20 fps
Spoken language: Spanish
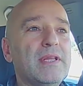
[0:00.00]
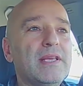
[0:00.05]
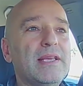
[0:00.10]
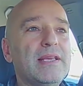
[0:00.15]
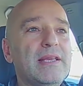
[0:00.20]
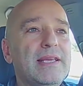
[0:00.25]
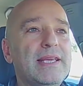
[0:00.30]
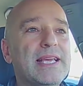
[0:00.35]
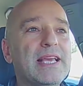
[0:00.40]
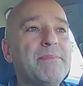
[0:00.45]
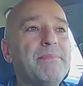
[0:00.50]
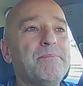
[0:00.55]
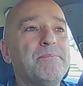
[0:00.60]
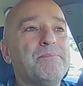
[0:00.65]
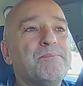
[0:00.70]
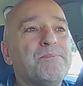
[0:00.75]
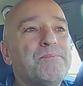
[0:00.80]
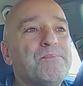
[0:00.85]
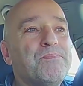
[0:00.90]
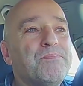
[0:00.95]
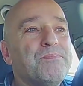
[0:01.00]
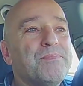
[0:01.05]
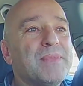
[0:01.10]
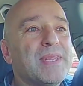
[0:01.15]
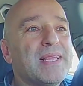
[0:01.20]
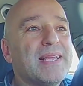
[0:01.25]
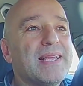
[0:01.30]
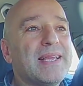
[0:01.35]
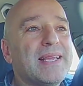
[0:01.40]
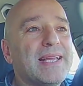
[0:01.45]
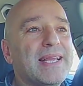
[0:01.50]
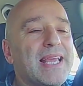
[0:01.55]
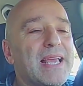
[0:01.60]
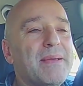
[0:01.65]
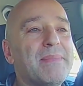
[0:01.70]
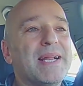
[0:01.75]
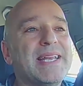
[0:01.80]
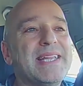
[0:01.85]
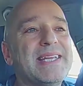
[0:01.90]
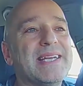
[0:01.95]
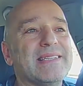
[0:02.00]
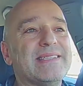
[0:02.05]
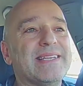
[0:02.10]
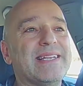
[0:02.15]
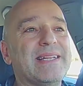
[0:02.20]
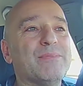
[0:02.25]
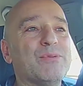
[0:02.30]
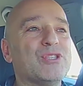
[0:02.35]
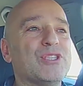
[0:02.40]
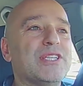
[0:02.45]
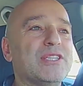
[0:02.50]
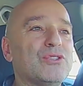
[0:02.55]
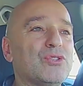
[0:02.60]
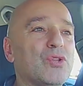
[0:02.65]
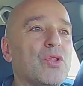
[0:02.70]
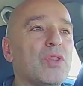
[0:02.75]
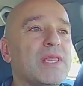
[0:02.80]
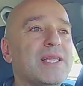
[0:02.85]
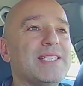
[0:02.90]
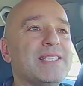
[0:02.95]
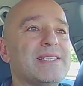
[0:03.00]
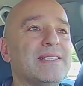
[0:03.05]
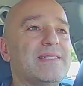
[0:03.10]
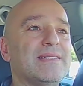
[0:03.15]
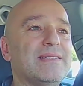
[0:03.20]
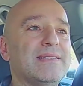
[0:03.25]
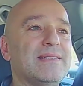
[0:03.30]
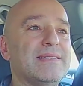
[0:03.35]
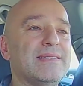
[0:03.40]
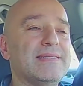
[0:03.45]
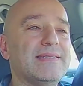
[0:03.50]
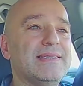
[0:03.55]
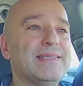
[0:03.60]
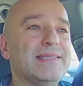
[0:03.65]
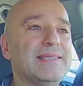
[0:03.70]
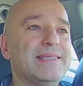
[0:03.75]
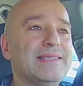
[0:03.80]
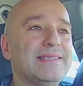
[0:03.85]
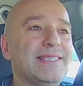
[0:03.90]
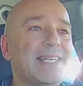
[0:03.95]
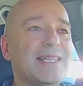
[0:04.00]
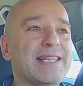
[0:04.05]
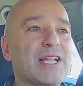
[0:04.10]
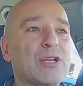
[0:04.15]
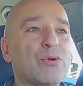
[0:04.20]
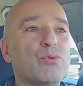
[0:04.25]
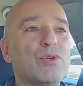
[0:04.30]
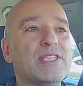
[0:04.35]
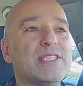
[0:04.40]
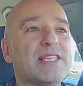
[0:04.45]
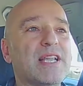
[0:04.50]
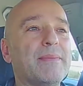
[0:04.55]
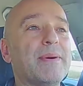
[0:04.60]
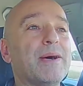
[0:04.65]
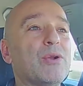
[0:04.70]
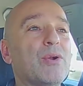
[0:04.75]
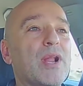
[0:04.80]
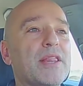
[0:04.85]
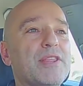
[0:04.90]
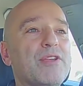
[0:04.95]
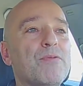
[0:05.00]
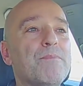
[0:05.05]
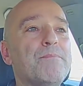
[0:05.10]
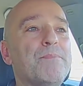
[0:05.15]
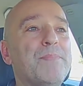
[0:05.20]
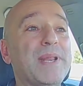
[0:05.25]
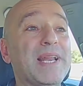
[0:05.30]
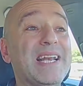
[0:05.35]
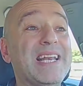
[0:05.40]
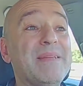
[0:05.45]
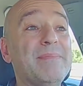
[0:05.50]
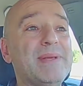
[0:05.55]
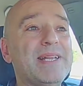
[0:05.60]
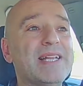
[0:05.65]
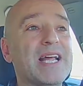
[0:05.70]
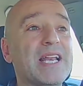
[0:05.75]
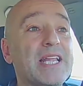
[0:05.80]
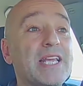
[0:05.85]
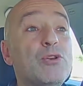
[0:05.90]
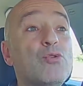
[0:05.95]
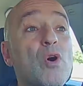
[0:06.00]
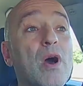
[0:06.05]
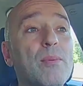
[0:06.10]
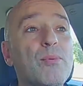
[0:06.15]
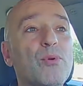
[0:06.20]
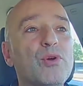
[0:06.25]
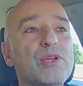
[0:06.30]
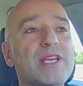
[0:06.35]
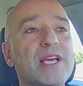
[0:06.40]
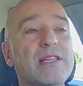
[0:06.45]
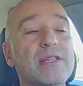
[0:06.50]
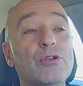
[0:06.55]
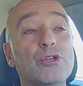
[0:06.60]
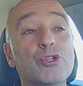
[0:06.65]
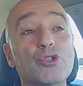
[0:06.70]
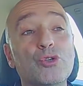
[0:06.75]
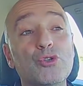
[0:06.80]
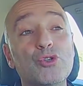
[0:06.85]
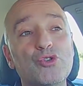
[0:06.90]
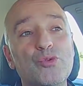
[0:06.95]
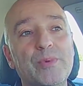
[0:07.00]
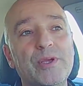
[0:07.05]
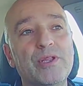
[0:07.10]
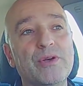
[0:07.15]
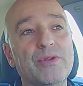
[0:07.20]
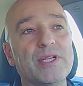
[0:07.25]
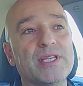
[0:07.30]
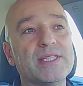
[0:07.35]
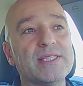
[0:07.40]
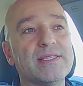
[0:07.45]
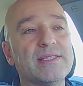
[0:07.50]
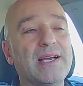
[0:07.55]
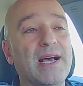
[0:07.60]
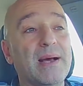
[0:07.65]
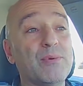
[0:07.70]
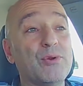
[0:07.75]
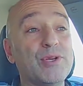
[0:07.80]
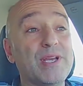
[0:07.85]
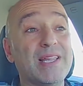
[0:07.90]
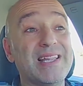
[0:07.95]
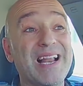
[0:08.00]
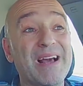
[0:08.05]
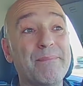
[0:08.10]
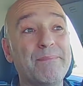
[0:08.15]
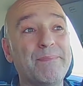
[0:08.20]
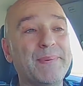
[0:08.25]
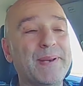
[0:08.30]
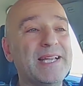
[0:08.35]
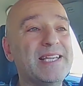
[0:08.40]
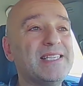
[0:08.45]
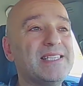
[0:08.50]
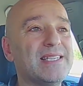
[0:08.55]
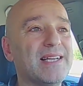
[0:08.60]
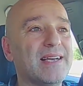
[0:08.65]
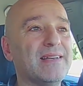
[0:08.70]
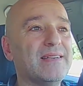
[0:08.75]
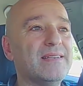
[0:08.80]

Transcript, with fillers: ¿Y qué, qué manía tenemos entonces de dar nuestra valoración preliminar? Y no hablo ya de los consumidores, hablo ya de la prensa,